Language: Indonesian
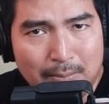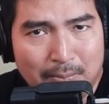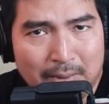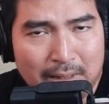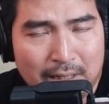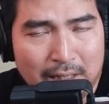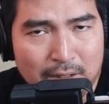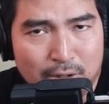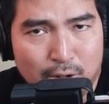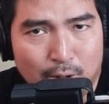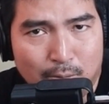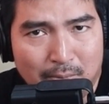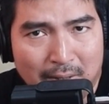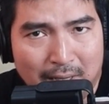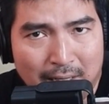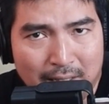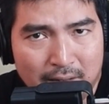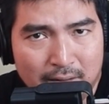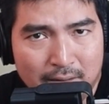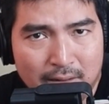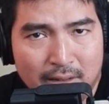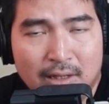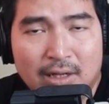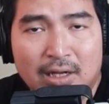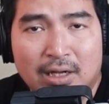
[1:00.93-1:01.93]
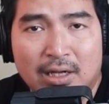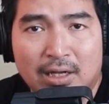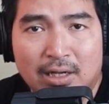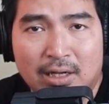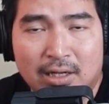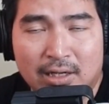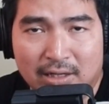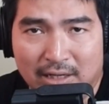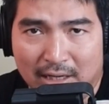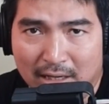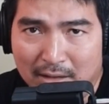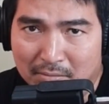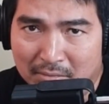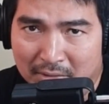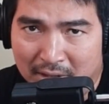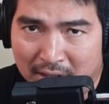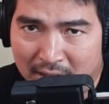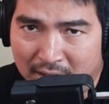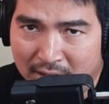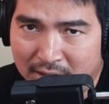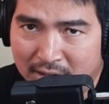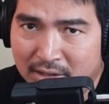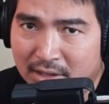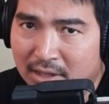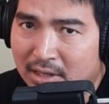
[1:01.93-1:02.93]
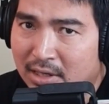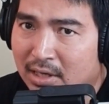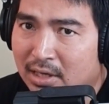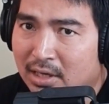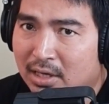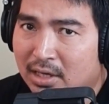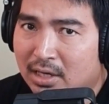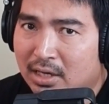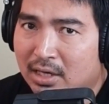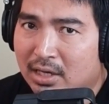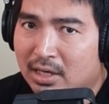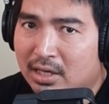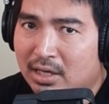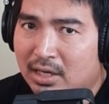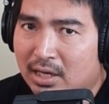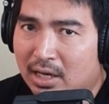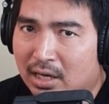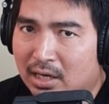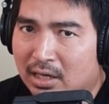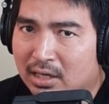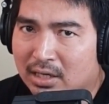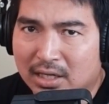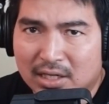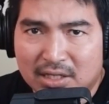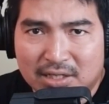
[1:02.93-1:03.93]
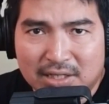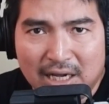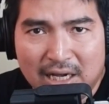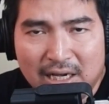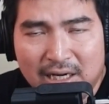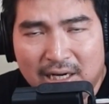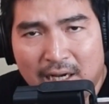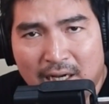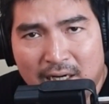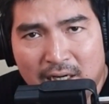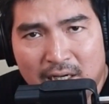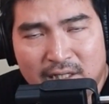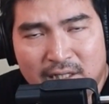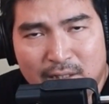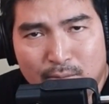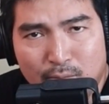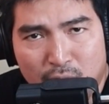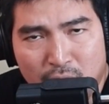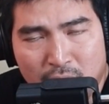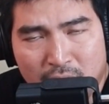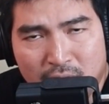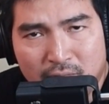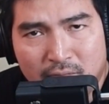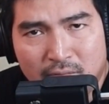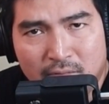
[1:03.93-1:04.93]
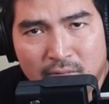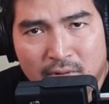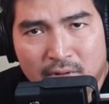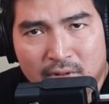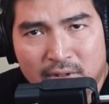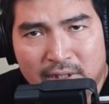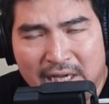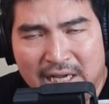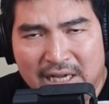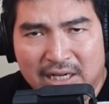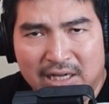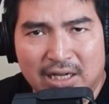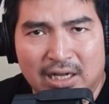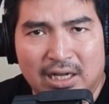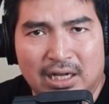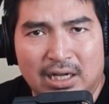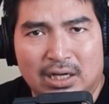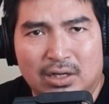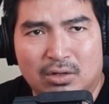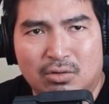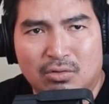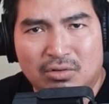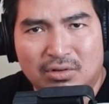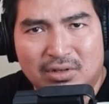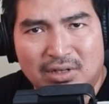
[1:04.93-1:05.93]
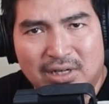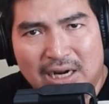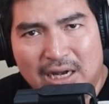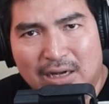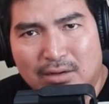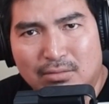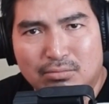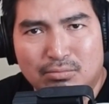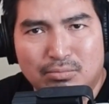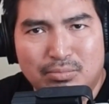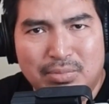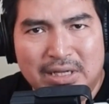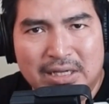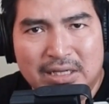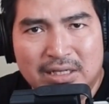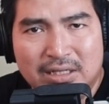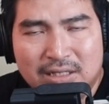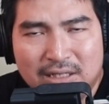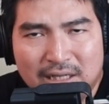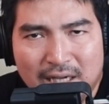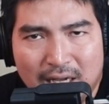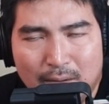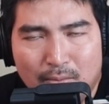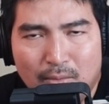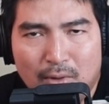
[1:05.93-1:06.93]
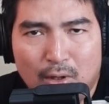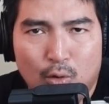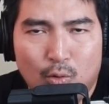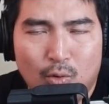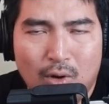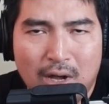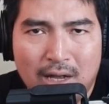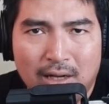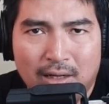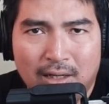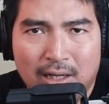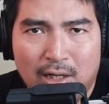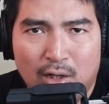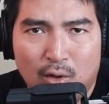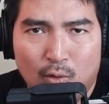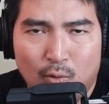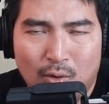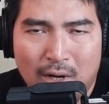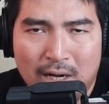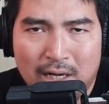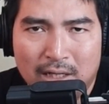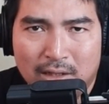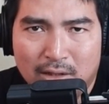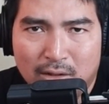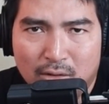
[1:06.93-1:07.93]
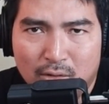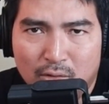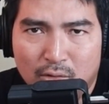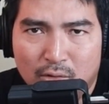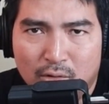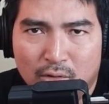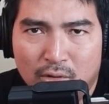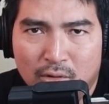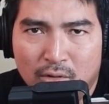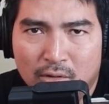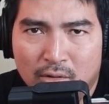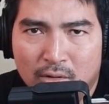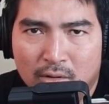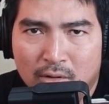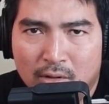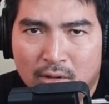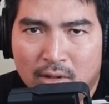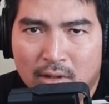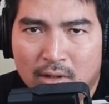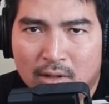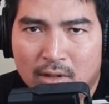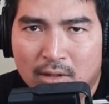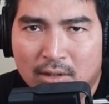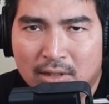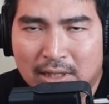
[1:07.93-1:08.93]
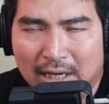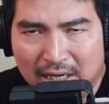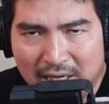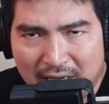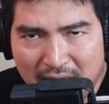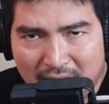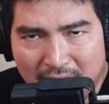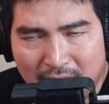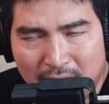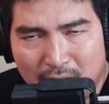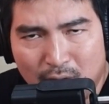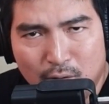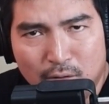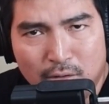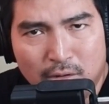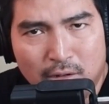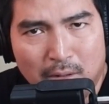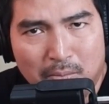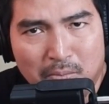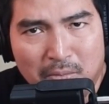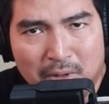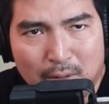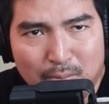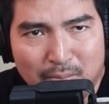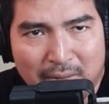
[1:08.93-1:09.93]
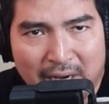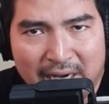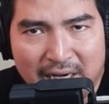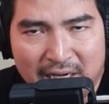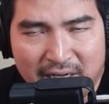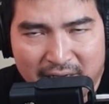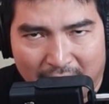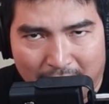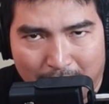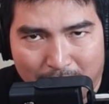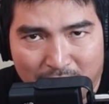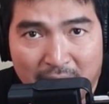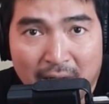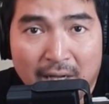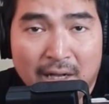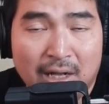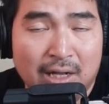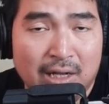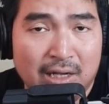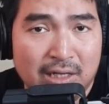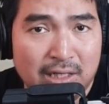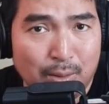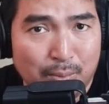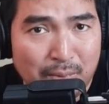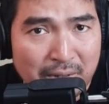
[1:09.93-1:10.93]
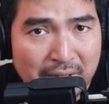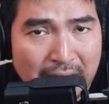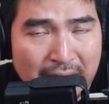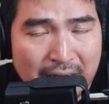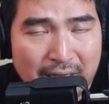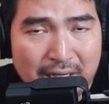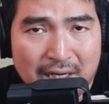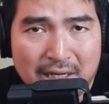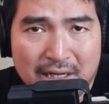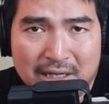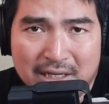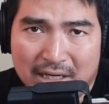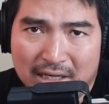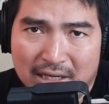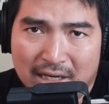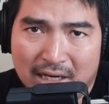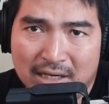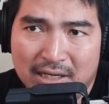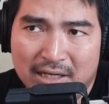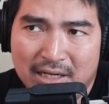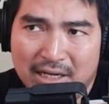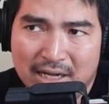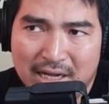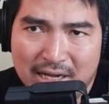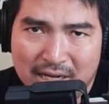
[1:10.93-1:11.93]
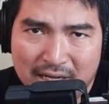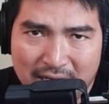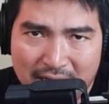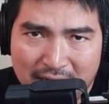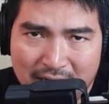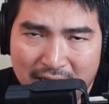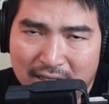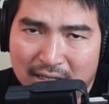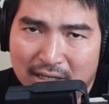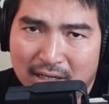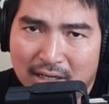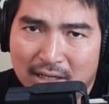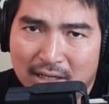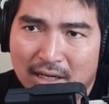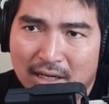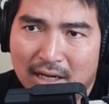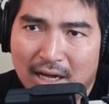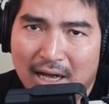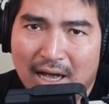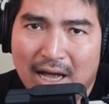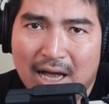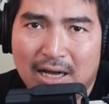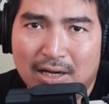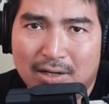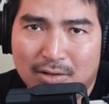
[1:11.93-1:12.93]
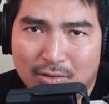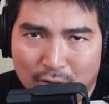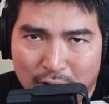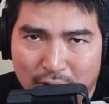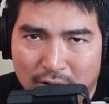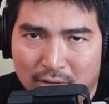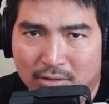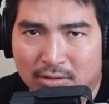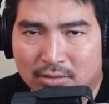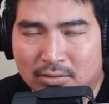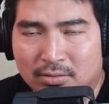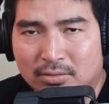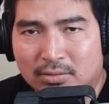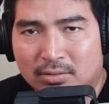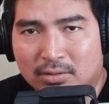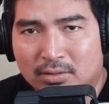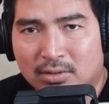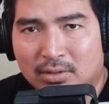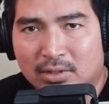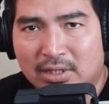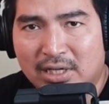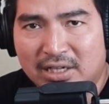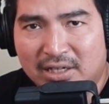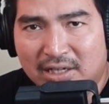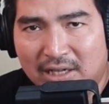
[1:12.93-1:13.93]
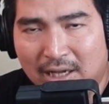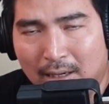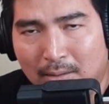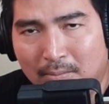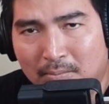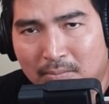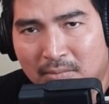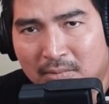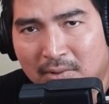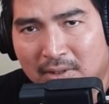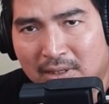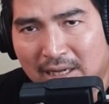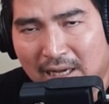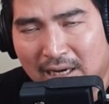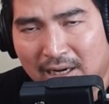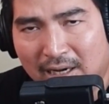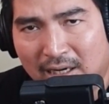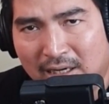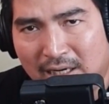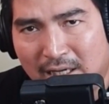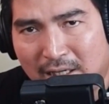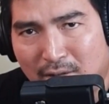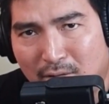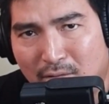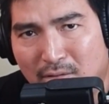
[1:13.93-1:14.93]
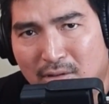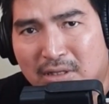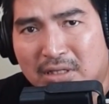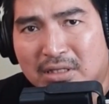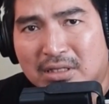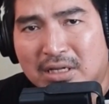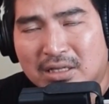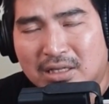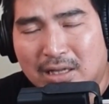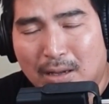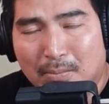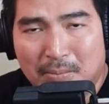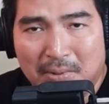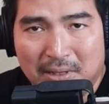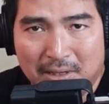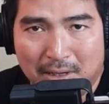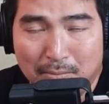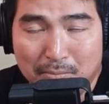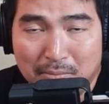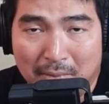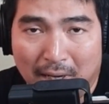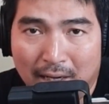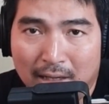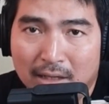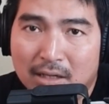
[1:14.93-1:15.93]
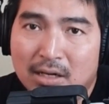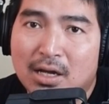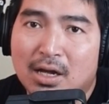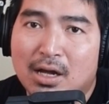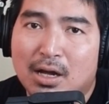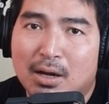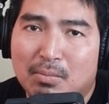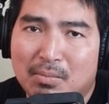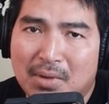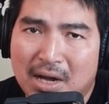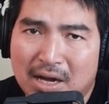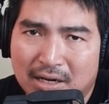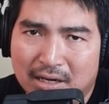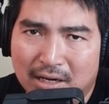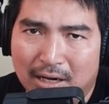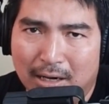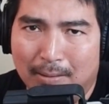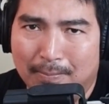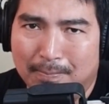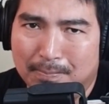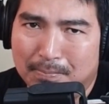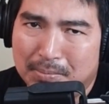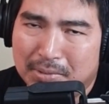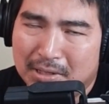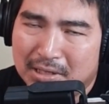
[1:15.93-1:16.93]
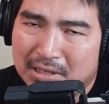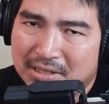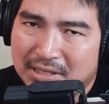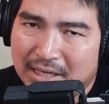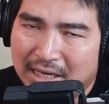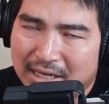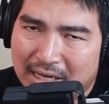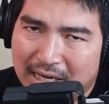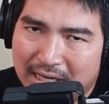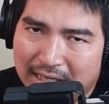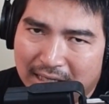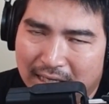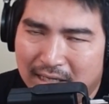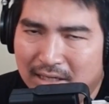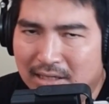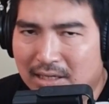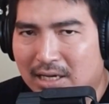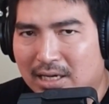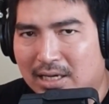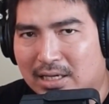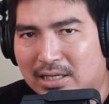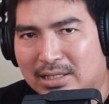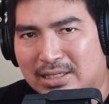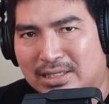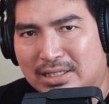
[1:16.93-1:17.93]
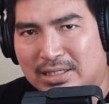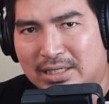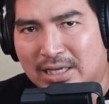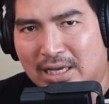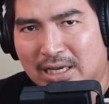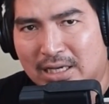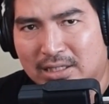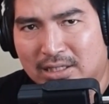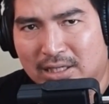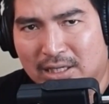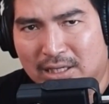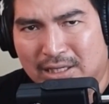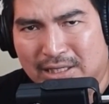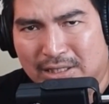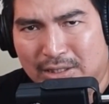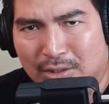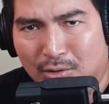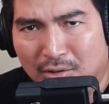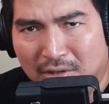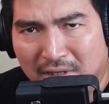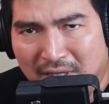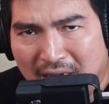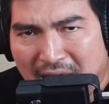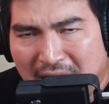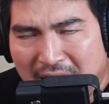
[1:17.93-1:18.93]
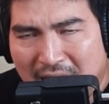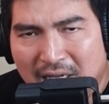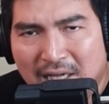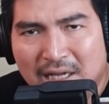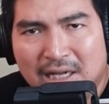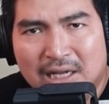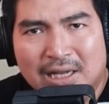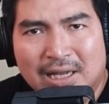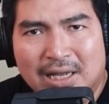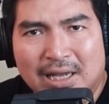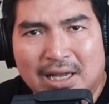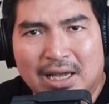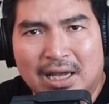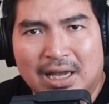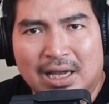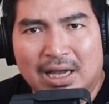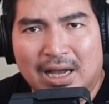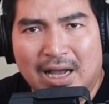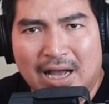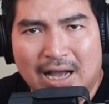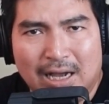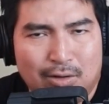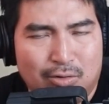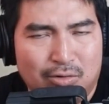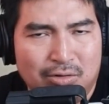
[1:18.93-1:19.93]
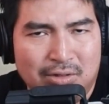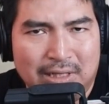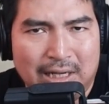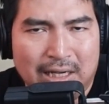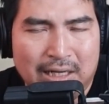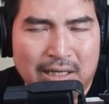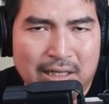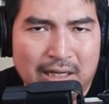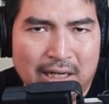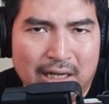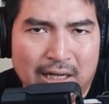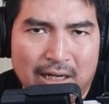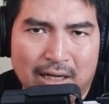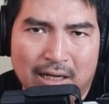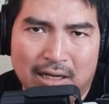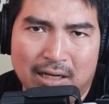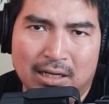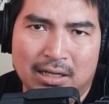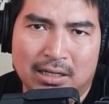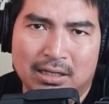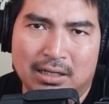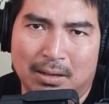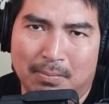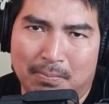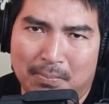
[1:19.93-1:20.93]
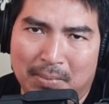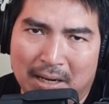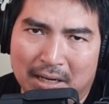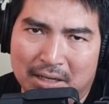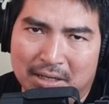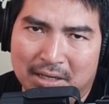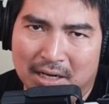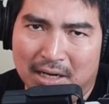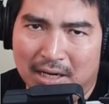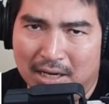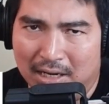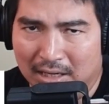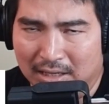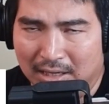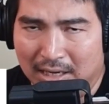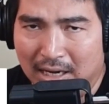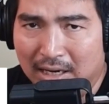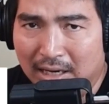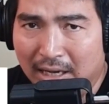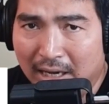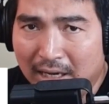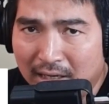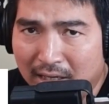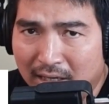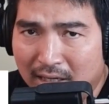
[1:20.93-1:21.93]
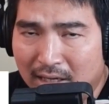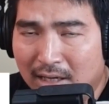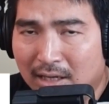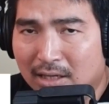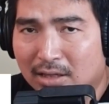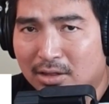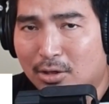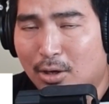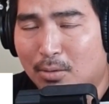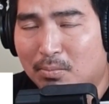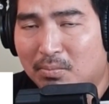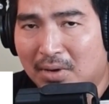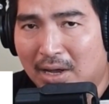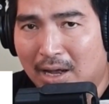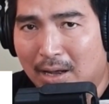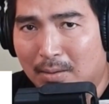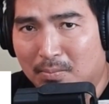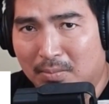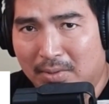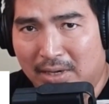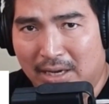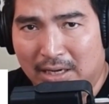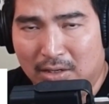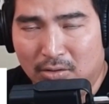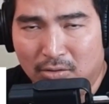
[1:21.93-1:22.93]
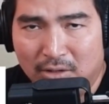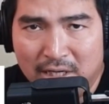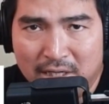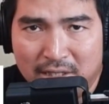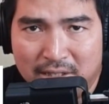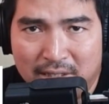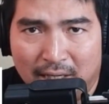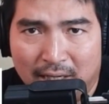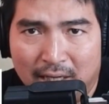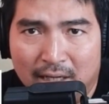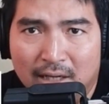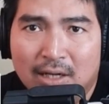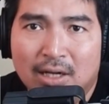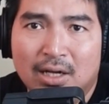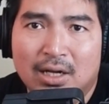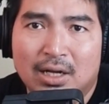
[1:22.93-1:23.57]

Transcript: para sobat gamers yang kesehariannya sibuk sehingga kurang bisa meluangkan waktu kalian untuk bermain game. Sementara kalian ingin akun di game kalian itu tetap berkembang, maka percayakanlah jasa joki akun Anda kepada Galeri Top Up Indonesia.